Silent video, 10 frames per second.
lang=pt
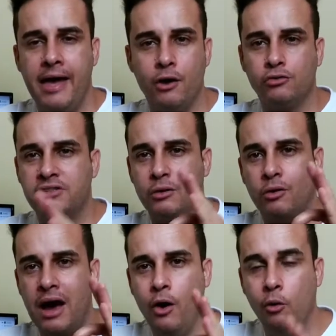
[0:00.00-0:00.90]
É um
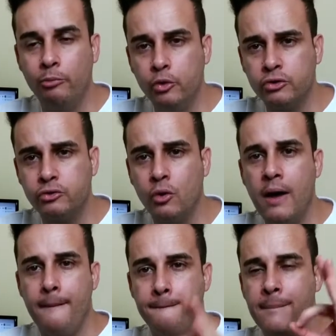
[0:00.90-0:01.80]
celular robusto,
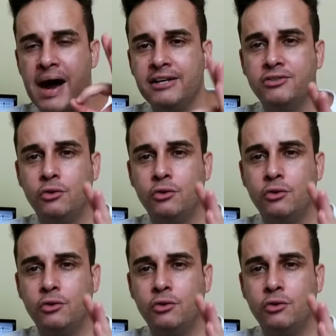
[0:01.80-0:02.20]
mas